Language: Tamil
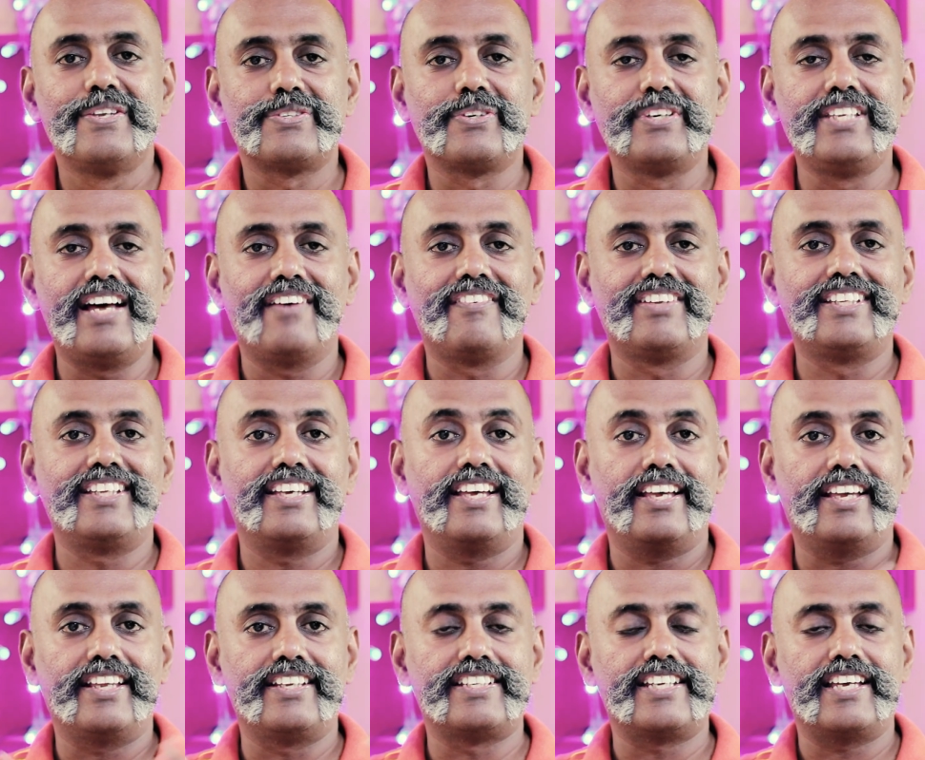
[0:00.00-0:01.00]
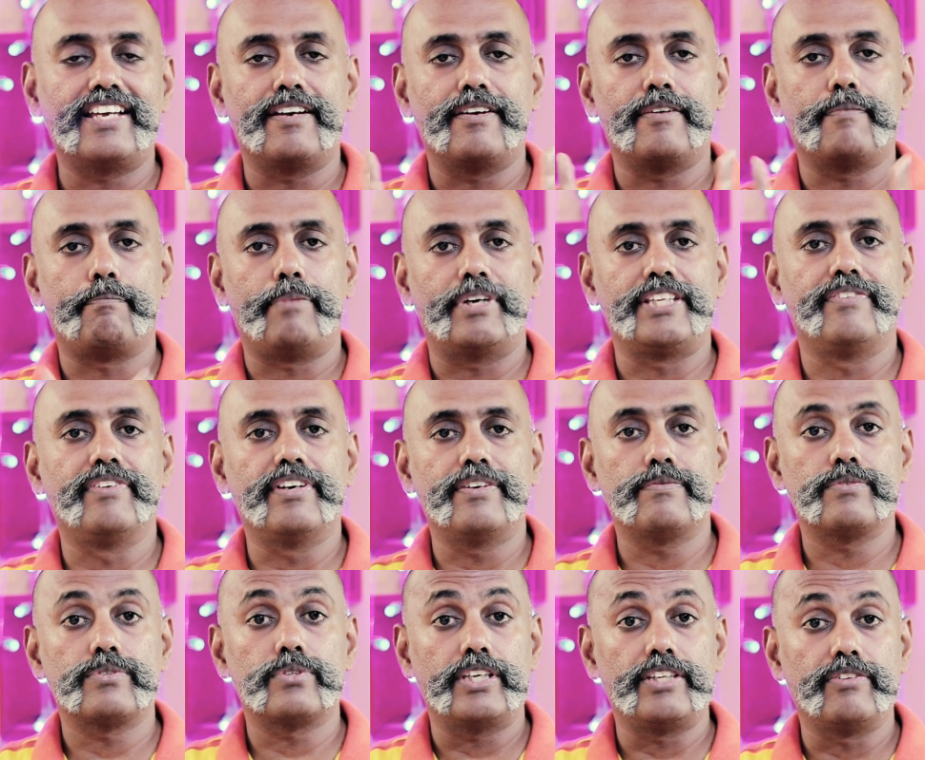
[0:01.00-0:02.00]
ஸோ இதான் வந்து இந்த பதிவு
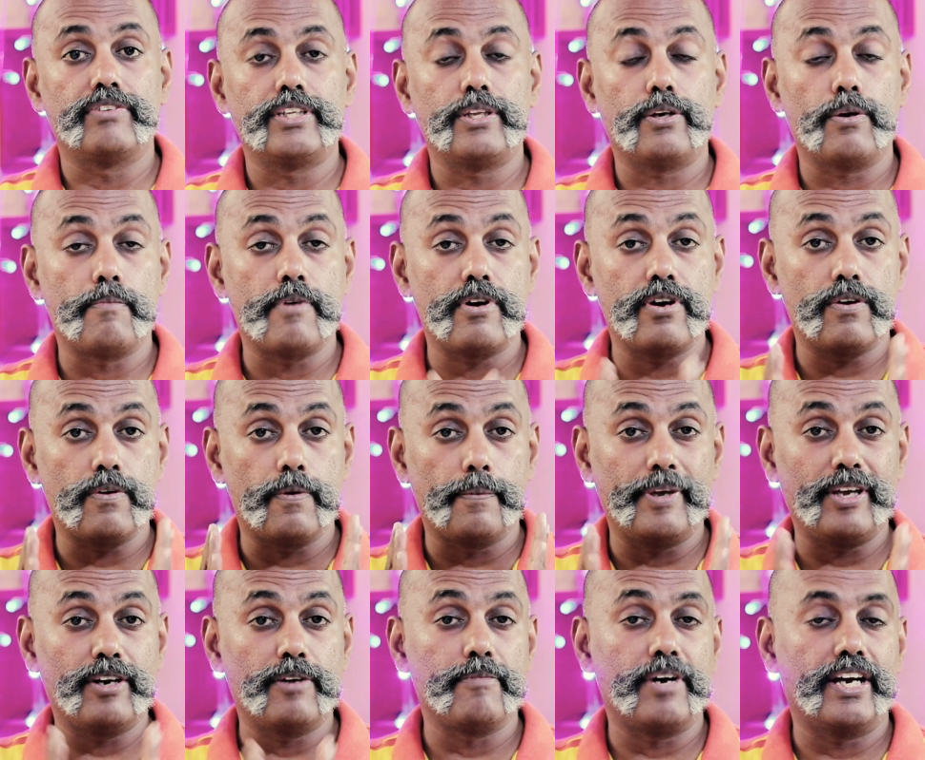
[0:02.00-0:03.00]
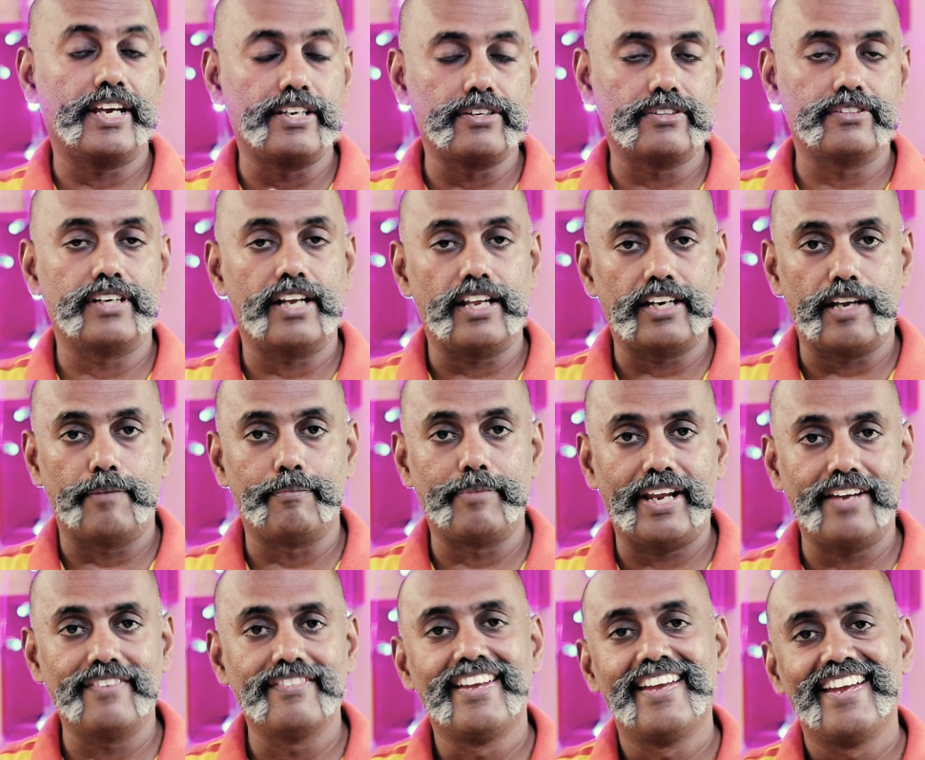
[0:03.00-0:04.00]
ஸோ இது வந்து ரொம்ப உபயோகமாக இருக்கும் நான்
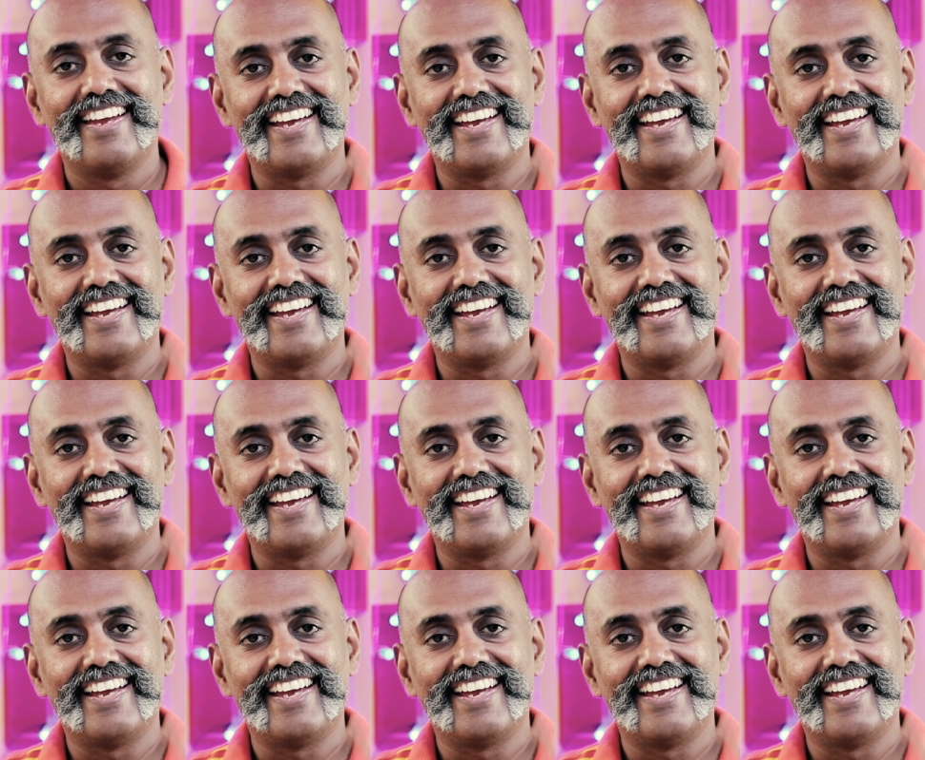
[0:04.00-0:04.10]
நம்புகிறேன்